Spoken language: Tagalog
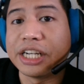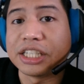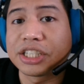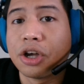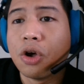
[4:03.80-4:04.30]

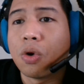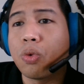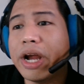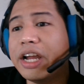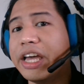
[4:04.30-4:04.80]
risk,
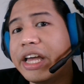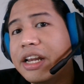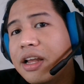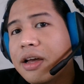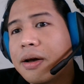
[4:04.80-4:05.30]

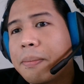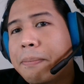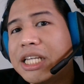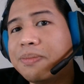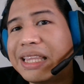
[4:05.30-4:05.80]
wherein
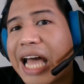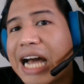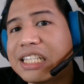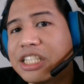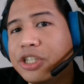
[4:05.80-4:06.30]
mas
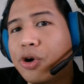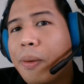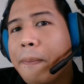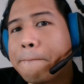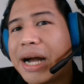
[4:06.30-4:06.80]
mataas
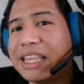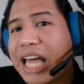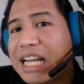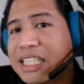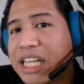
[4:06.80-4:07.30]
yung
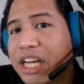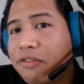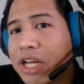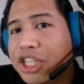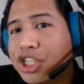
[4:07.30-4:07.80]
pagtaas ng
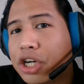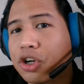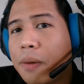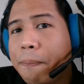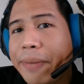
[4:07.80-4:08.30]
inflation
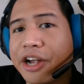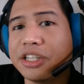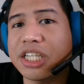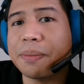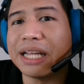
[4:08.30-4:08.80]

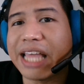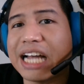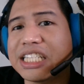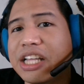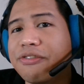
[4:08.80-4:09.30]
compared sa
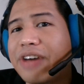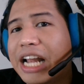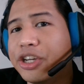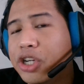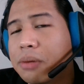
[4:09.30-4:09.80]
pagtaas ng
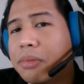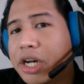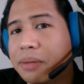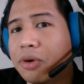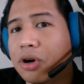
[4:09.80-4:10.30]
value ng
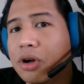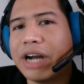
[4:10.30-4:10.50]
money mo.